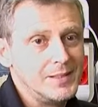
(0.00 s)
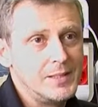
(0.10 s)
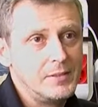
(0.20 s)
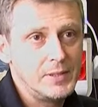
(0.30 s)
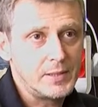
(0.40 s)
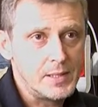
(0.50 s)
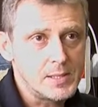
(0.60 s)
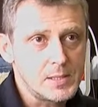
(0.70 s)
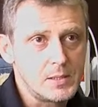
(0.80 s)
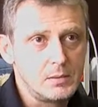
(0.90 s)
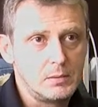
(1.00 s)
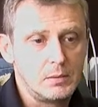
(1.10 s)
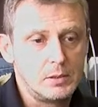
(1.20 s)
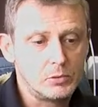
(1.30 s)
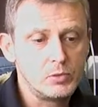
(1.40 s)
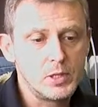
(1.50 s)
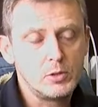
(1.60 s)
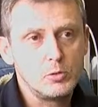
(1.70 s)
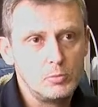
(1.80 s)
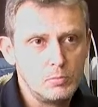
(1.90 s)
des vitesses, en tout
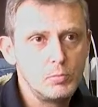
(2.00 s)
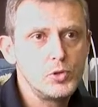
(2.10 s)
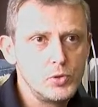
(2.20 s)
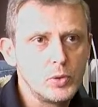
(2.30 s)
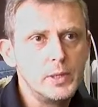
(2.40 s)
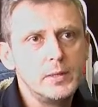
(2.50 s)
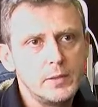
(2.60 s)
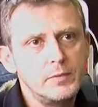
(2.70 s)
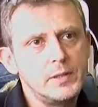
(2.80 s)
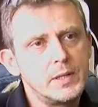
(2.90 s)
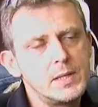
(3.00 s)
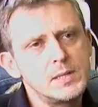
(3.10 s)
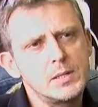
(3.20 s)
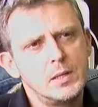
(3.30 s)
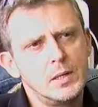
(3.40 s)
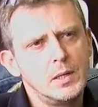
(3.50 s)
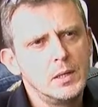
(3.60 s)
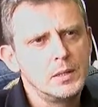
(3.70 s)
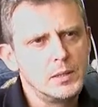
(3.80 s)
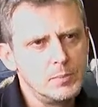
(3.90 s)
cas de mesurer des vitesses,
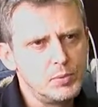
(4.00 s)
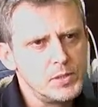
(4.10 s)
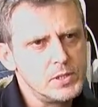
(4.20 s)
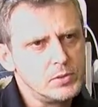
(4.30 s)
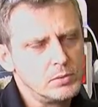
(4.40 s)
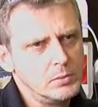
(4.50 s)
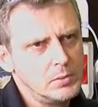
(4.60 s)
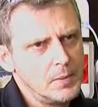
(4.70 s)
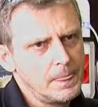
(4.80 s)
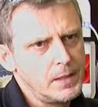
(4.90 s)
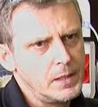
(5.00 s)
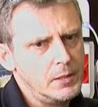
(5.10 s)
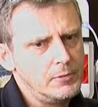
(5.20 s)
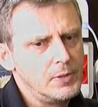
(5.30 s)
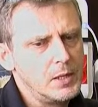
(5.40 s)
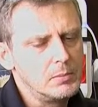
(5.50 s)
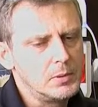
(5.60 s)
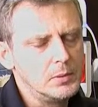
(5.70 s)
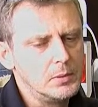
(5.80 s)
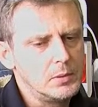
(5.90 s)
des positions et
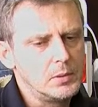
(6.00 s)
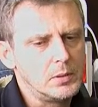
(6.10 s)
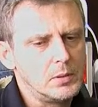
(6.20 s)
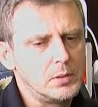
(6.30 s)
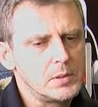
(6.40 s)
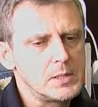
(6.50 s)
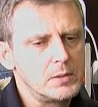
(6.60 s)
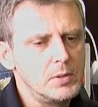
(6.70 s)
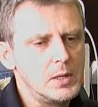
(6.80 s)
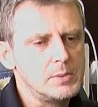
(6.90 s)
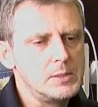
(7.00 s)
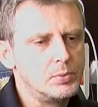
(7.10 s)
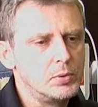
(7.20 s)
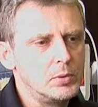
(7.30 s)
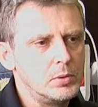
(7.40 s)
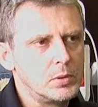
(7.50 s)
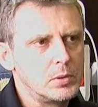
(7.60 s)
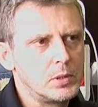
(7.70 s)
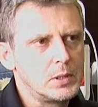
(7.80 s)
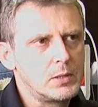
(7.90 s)
finalement euh, savoir un petit peu
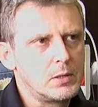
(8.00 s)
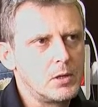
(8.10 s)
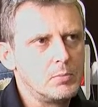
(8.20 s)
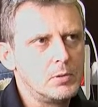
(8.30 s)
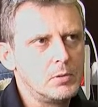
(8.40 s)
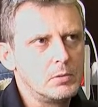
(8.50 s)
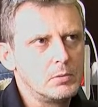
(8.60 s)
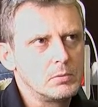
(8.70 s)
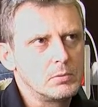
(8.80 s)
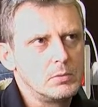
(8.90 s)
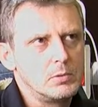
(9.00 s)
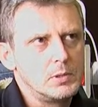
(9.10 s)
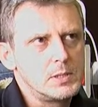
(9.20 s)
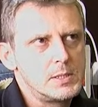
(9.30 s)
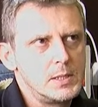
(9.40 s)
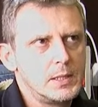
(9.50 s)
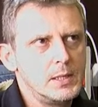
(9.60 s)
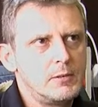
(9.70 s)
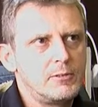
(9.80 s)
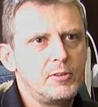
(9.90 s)
euh, comment
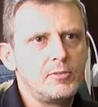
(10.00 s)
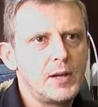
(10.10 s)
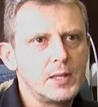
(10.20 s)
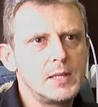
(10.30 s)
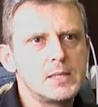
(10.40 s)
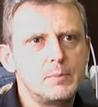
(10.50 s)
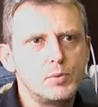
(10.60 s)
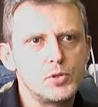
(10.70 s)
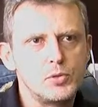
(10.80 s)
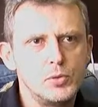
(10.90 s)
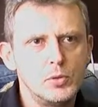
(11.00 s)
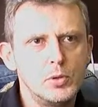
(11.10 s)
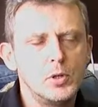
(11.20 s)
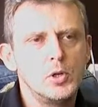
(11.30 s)
Cédric fait varier sa posture